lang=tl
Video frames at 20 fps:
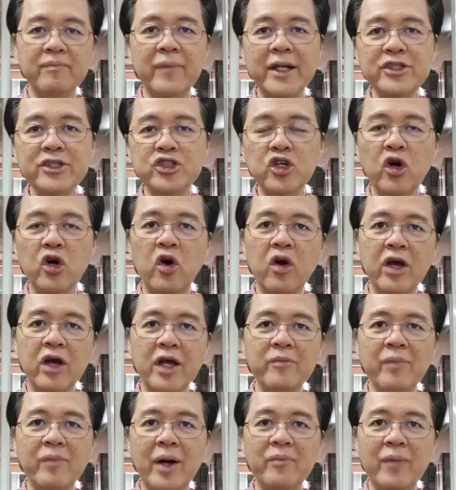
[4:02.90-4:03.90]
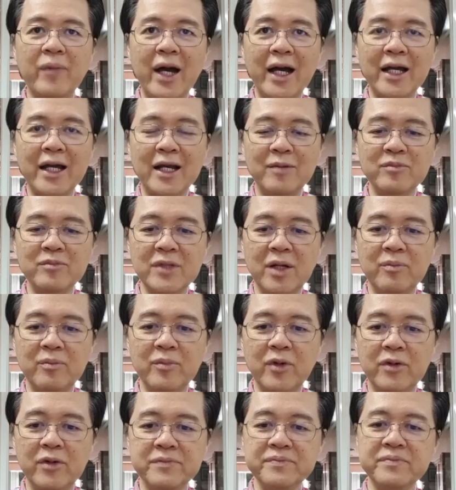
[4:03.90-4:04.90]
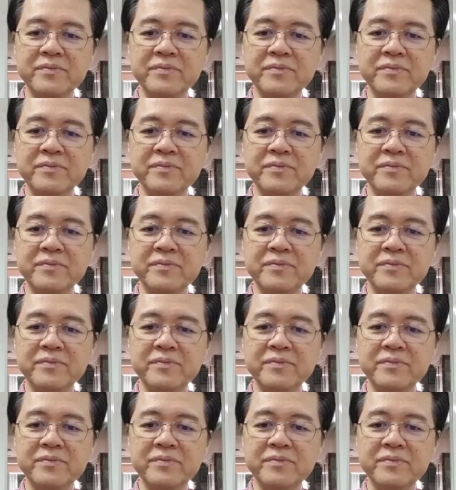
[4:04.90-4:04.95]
Medyo okay pa pakiramdam mo.